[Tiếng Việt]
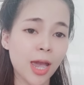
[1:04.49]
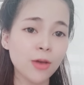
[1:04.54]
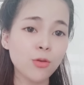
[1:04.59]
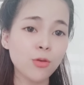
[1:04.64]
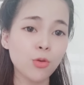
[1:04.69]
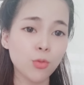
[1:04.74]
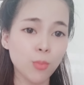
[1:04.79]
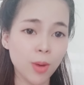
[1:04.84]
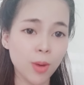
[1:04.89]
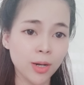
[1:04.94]
cô
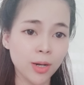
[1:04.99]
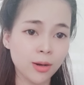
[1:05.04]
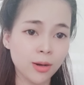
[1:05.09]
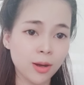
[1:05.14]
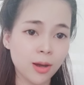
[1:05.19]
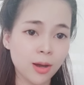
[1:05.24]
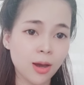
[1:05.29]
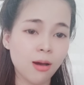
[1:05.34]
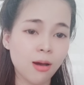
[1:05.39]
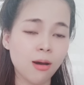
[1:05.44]
chú anh chị
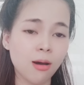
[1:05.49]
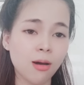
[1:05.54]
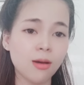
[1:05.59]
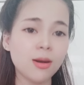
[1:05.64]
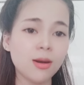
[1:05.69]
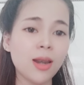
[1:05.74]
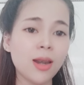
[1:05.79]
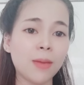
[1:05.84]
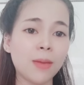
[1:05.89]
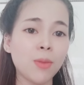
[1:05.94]
em nghe
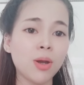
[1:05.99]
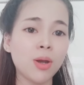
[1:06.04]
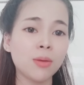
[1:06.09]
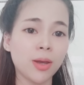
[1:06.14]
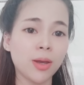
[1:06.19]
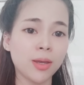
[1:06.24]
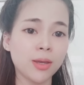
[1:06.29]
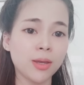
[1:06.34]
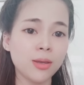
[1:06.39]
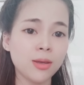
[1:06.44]
thì
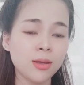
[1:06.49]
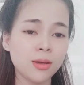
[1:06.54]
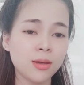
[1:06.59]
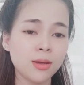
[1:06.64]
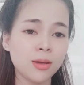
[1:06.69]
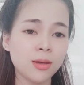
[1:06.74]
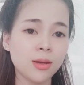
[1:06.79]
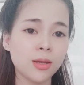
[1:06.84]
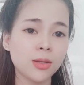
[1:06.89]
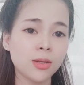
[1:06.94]
à, Quýnh Nhà
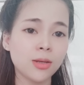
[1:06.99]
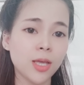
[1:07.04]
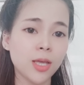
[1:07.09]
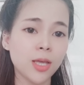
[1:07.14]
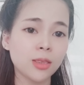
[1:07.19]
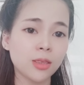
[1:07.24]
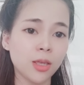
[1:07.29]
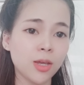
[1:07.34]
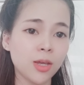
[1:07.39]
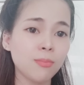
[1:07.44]
hiểu được rằng
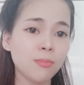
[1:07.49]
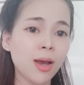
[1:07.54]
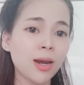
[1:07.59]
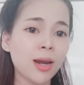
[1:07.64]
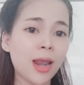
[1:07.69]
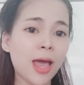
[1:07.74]
là